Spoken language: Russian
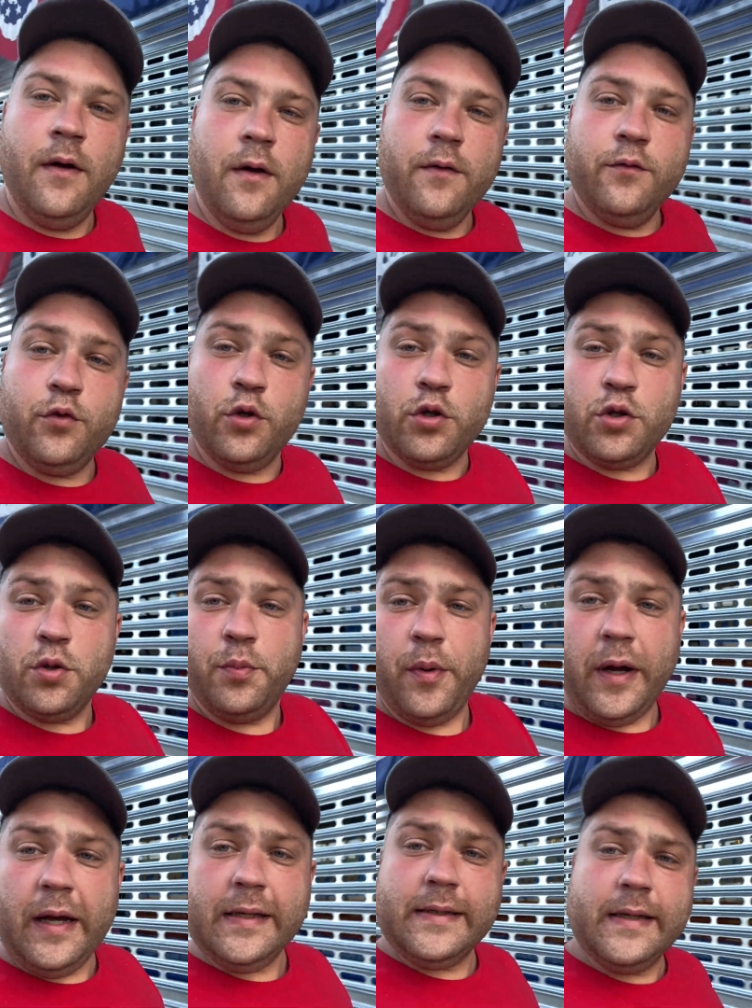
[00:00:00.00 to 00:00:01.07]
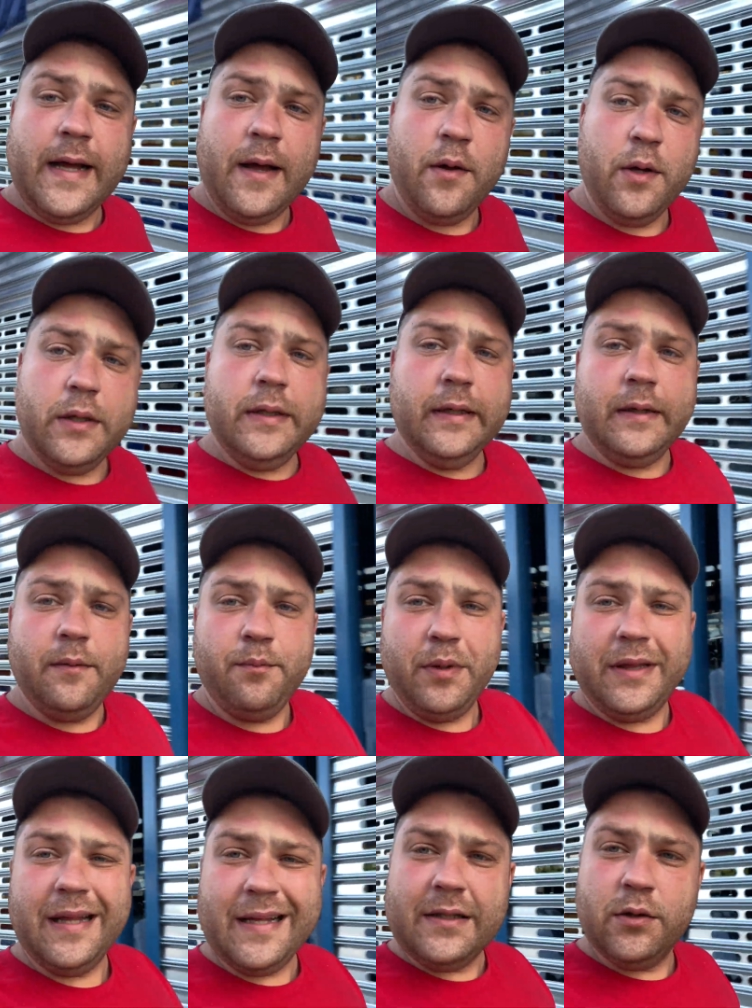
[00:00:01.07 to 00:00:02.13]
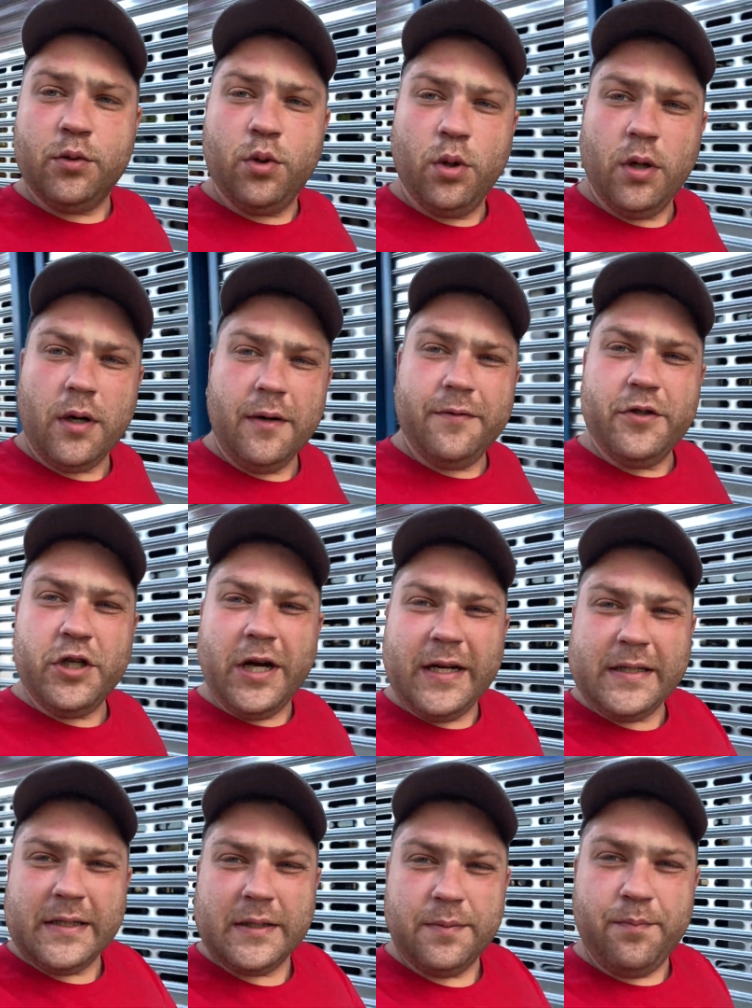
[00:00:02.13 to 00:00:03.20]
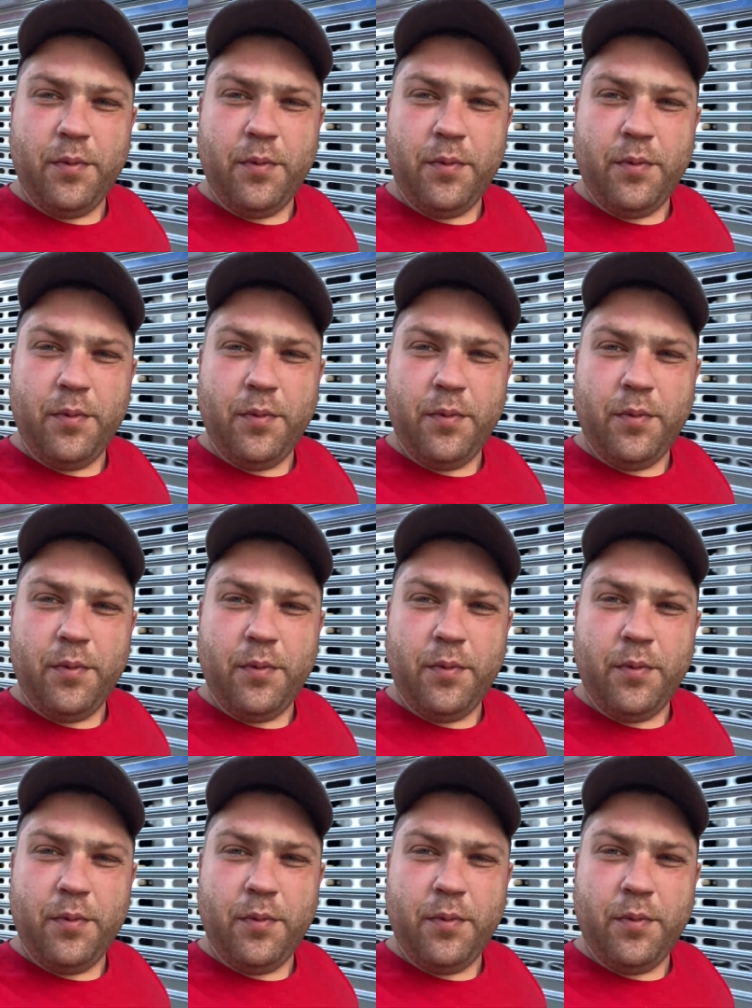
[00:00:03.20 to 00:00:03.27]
Все, что пока знаю, это 15 долларов в час